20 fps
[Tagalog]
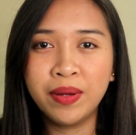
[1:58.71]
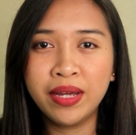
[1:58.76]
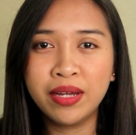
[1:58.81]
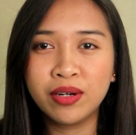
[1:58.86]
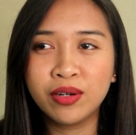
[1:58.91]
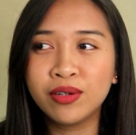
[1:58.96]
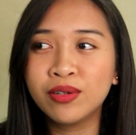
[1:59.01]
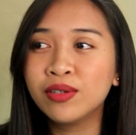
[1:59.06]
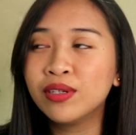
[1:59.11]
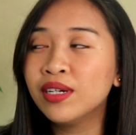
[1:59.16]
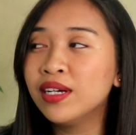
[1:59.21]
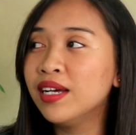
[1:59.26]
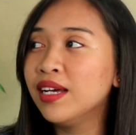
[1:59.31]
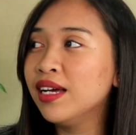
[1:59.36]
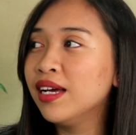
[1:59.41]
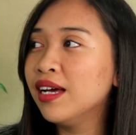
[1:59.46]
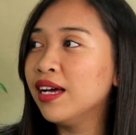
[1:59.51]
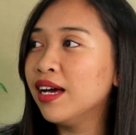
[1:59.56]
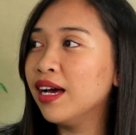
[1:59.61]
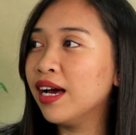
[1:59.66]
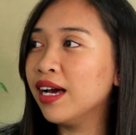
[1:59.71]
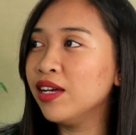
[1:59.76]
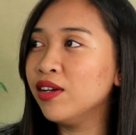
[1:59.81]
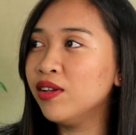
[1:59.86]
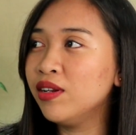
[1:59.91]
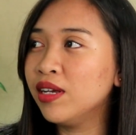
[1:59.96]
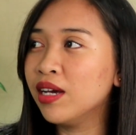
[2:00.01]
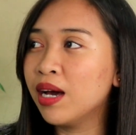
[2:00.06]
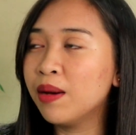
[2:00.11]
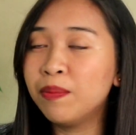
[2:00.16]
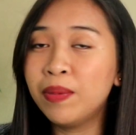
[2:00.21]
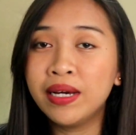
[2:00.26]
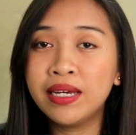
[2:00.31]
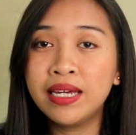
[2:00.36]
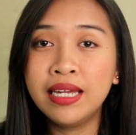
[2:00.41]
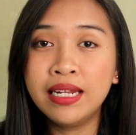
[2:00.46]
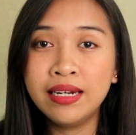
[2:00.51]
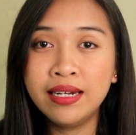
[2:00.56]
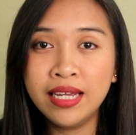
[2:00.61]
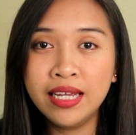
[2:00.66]
Pero ayun nga, pag
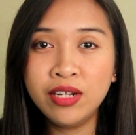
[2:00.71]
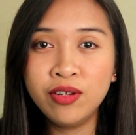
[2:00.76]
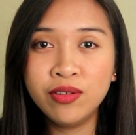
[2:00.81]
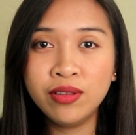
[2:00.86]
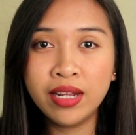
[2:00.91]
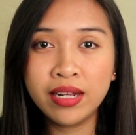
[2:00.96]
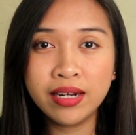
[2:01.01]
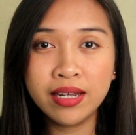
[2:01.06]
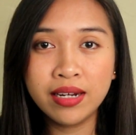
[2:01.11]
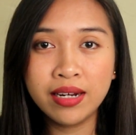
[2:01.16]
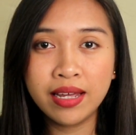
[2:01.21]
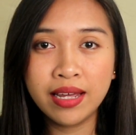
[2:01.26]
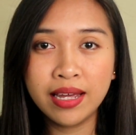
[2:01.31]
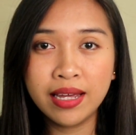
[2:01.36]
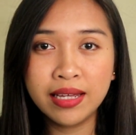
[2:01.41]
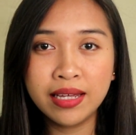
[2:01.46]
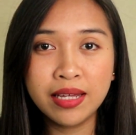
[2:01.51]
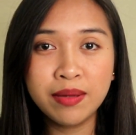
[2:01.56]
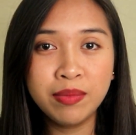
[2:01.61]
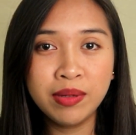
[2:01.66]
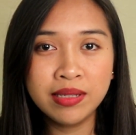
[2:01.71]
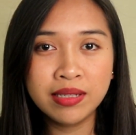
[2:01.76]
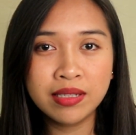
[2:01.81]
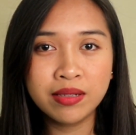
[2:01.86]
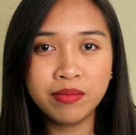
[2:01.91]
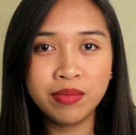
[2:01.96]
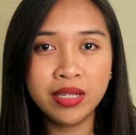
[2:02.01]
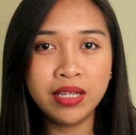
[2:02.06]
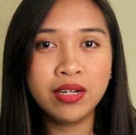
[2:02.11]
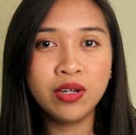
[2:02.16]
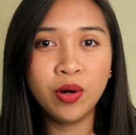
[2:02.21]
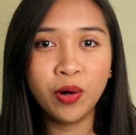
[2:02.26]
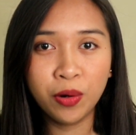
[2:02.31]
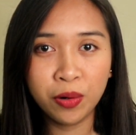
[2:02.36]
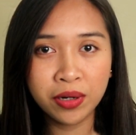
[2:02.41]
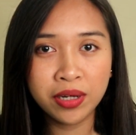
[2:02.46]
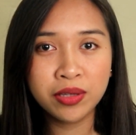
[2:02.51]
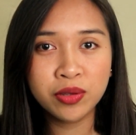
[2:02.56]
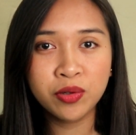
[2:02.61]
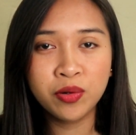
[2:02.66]
hindi nyo narinig, ibig sabihin,
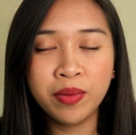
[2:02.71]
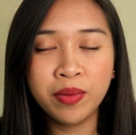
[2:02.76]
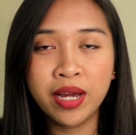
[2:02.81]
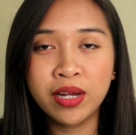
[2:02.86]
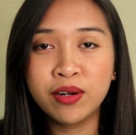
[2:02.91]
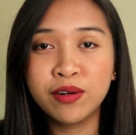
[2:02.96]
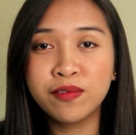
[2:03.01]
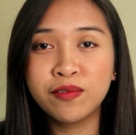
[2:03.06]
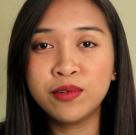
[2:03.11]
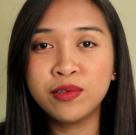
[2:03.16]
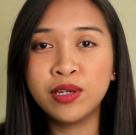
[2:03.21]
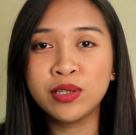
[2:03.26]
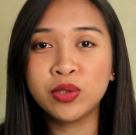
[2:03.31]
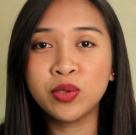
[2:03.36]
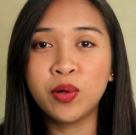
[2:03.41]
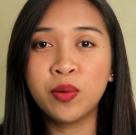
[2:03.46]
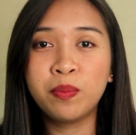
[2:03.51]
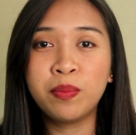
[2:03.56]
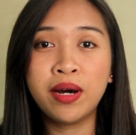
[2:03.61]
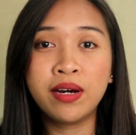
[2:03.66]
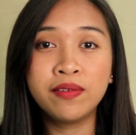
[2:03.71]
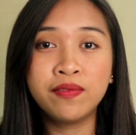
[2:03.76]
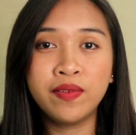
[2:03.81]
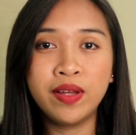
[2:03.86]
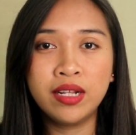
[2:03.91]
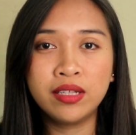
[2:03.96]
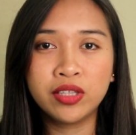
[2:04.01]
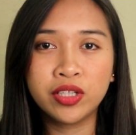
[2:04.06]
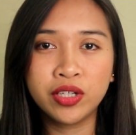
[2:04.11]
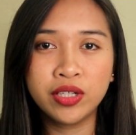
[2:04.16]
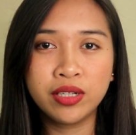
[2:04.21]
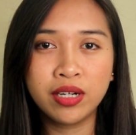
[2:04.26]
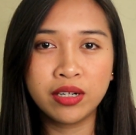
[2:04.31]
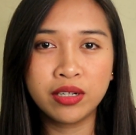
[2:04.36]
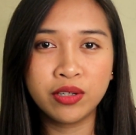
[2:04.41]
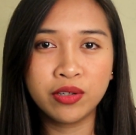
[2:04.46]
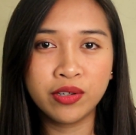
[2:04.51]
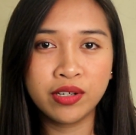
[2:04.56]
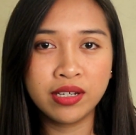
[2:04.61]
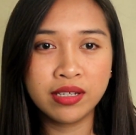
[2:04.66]
okay microphone na to pang filter
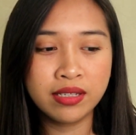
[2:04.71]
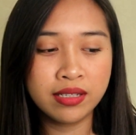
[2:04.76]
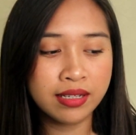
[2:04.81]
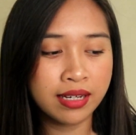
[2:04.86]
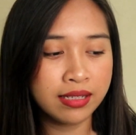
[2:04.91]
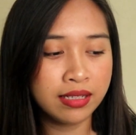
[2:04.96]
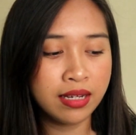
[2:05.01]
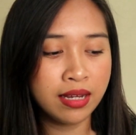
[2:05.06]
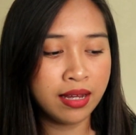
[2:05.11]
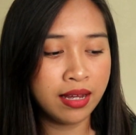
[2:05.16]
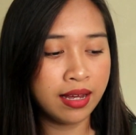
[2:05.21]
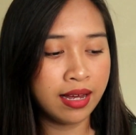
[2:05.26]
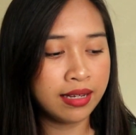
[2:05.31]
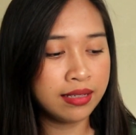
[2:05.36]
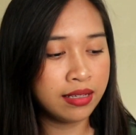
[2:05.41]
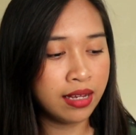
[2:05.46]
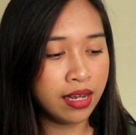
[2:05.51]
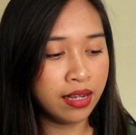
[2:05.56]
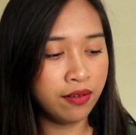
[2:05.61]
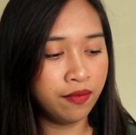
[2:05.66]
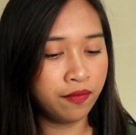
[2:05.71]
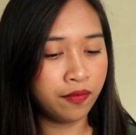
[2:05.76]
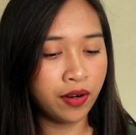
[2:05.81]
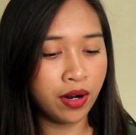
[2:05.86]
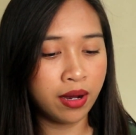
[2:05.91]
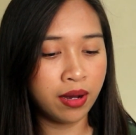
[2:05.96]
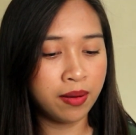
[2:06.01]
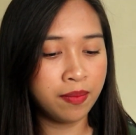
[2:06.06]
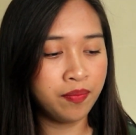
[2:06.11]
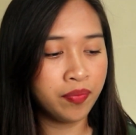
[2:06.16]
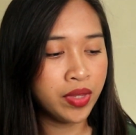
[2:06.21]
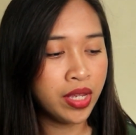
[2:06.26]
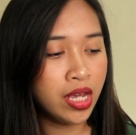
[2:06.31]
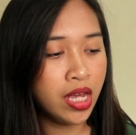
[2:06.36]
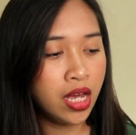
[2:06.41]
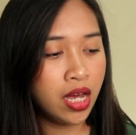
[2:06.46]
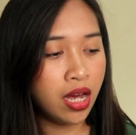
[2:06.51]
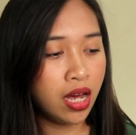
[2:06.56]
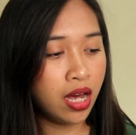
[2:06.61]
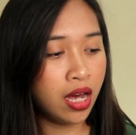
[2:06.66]
ng noise. Kasi aside from
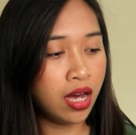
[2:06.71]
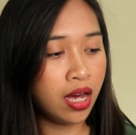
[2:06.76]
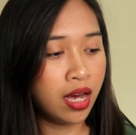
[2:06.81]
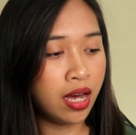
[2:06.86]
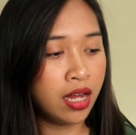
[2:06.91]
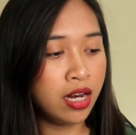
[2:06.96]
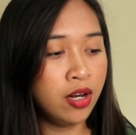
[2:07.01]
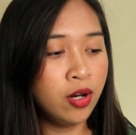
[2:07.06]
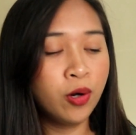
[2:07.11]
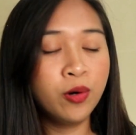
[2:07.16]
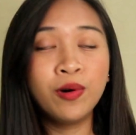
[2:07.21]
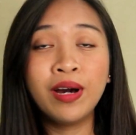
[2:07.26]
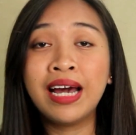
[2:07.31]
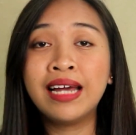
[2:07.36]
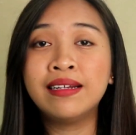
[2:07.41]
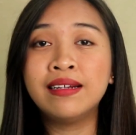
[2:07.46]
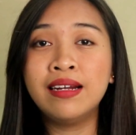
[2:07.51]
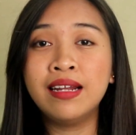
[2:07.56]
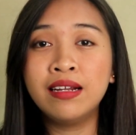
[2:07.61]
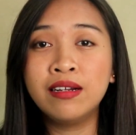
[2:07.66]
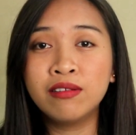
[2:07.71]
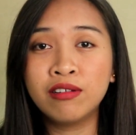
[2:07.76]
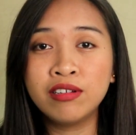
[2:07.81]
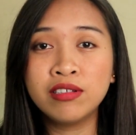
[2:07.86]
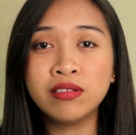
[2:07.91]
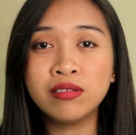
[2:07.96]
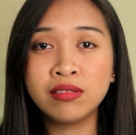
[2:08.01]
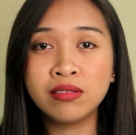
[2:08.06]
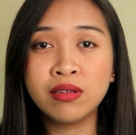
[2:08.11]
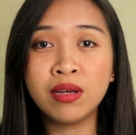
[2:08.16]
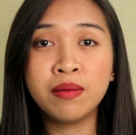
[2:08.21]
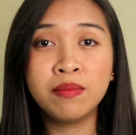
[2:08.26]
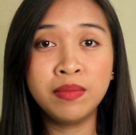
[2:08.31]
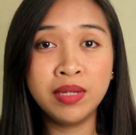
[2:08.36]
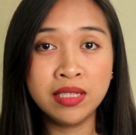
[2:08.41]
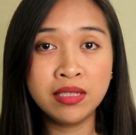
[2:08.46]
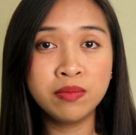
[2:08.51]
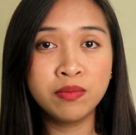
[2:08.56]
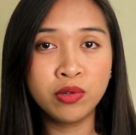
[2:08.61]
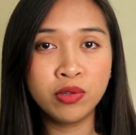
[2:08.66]
uh, low handling noise
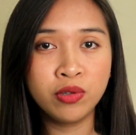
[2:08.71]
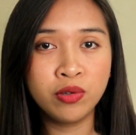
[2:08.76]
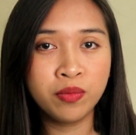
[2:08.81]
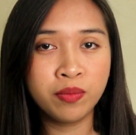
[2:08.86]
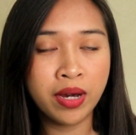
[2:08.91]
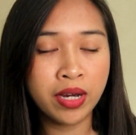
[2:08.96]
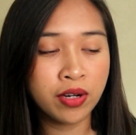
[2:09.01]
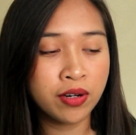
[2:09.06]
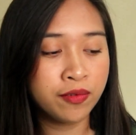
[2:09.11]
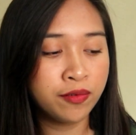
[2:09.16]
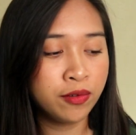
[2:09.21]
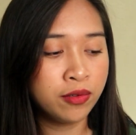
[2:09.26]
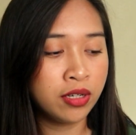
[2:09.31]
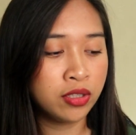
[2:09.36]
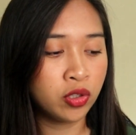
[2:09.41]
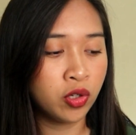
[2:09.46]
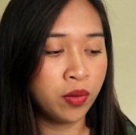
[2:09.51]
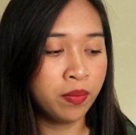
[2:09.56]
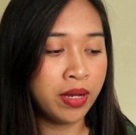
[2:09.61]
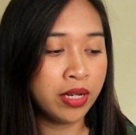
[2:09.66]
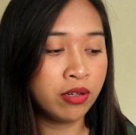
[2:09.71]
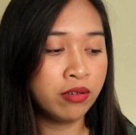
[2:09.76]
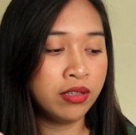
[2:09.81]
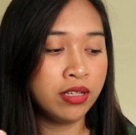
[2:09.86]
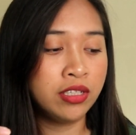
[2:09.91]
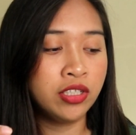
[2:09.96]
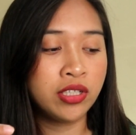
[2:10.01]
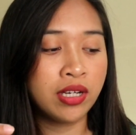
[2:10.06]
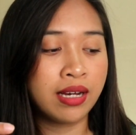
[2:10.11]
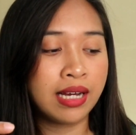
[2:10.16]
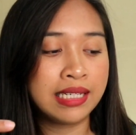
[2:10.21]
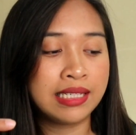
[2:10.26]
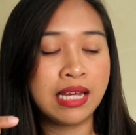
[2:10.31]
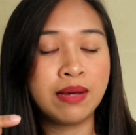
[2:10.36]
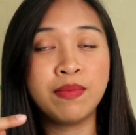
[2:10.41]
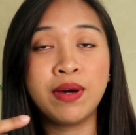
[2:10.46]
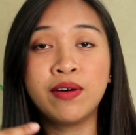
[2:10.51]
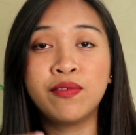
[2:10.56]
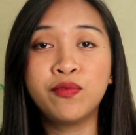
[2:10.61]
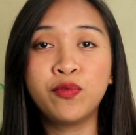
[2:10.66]
mismo, yung microphone na to, meron din siyang
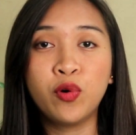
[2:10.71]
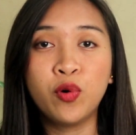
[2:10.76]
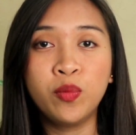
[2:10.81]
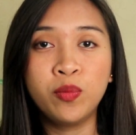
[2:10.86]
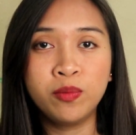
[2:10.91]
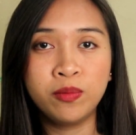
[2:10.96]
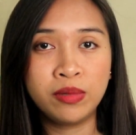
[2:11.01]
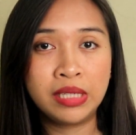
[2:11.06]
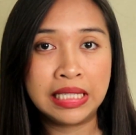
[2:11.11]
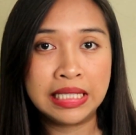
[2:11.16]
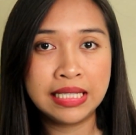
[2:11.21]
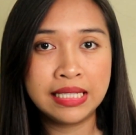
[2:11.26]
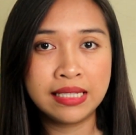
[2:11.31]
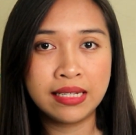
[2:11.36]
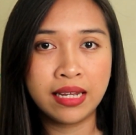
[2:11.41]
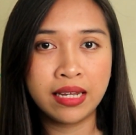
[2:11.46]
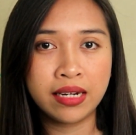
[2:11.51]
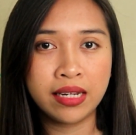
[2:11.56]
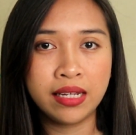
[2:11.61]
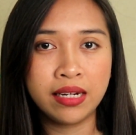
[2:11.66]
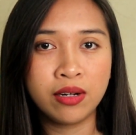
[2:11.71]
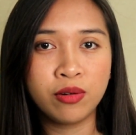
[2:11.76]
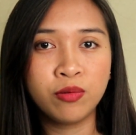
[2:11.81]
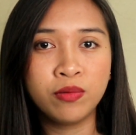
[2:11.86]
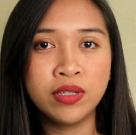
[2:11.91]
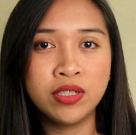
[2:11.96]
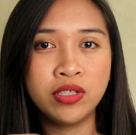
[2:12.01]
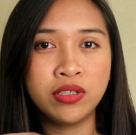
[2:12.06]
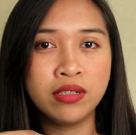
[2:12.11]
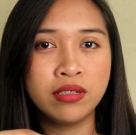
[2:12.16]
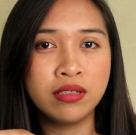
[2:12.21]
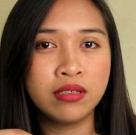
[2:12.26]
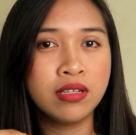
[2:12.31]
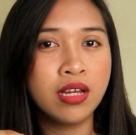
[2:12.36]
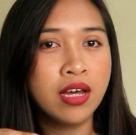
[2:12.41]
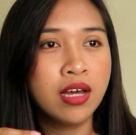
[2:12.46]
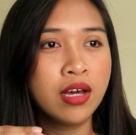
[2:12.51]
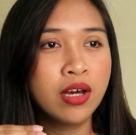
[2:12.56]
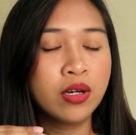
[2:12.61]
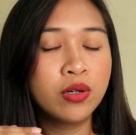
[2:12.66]
kasamang foam windscreen, which is
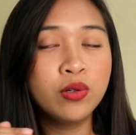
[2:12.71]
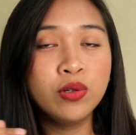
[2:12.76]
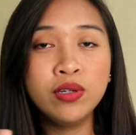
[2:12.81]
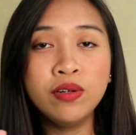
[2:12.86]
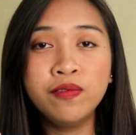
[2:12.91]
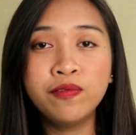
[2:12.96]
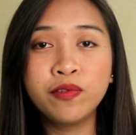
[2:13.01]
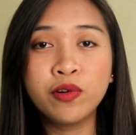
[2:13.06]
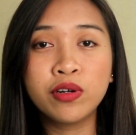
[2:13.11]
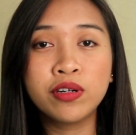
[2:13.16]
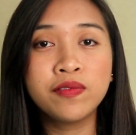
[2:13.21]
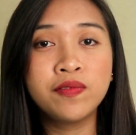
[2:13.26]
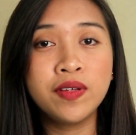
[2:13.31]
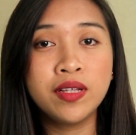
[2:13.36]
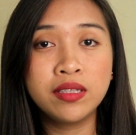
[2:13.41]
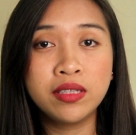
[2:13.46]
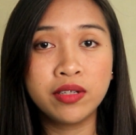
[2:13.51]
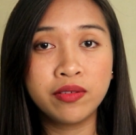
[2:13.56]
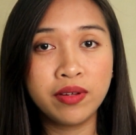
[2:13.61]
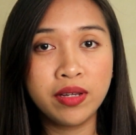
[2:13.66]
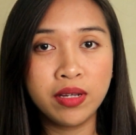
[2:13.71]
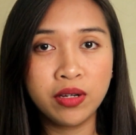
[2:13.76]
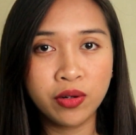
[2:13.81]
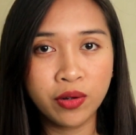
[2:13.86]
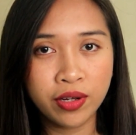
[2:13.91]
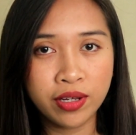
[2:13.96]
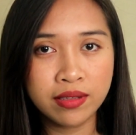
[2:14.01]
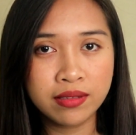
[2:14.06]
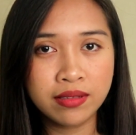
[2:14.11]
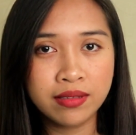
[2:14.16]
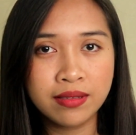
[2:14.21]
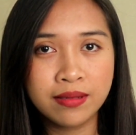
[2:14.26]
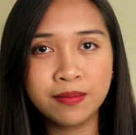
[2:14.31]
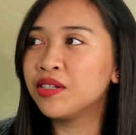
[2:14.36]
good for filtering noise.